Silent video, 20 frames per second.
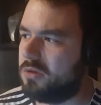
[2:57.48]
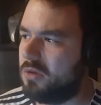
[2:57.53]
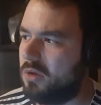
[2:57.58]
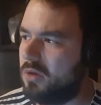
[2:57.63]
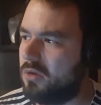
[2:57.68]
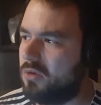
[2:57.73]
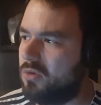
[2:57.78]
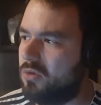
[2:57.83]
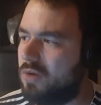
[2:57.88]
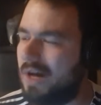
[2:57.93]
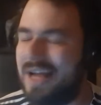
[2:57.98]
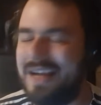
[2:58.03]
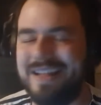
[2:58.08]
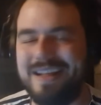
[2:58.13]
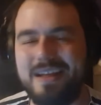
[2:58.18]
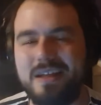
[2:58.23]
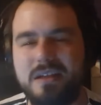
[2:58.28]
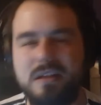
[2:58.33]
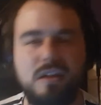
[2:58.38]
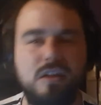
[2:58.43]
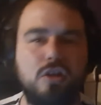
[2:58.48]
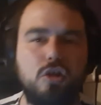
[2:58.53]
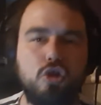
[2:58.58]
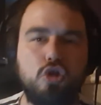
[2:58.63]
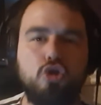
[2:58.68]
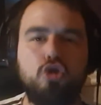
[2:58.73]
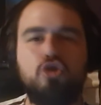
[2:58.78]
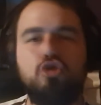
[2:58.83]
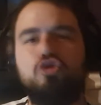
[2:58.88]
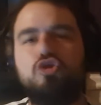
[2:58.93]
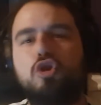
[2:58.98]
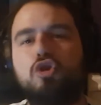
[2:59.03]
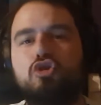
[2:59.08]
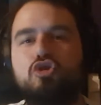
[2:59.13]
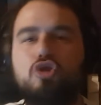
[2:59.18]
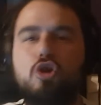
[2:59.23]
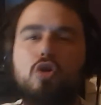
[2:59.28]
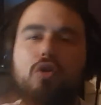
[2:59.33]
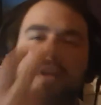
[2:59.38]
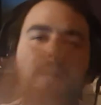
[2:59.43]
Genre en gros, allez Ciao
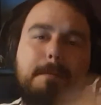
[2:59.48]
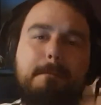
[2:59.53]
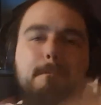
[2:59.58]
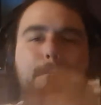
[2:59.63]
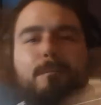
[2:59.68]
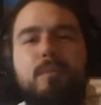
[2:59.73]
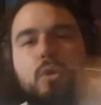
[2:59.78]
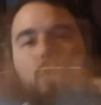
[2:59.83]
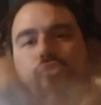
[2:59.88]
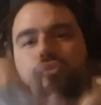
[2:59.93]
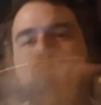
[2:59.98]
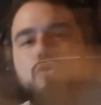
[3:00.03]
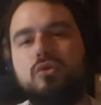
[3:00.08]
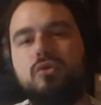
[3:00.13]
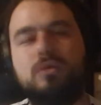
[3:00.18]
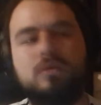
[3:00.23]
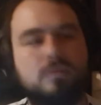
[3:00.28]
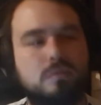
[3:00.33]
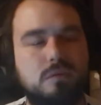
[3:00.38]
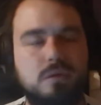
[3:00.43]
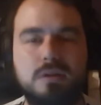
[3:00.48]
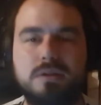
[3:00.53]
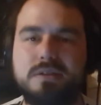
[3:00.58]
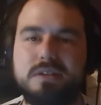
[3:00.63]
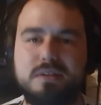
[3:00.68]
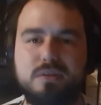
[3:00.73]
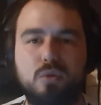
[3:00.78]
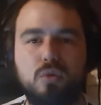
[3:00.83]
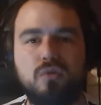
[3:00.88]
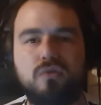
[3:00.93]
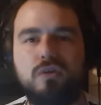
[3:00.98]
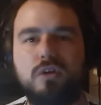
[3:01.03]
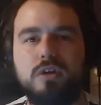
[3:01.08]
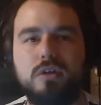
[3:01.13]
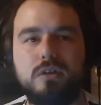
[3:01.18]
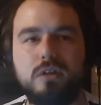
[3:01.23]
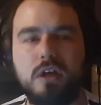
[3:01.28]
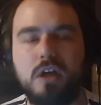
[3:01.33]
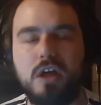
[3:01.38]
ciao les potos. Non, c'est trop fuck.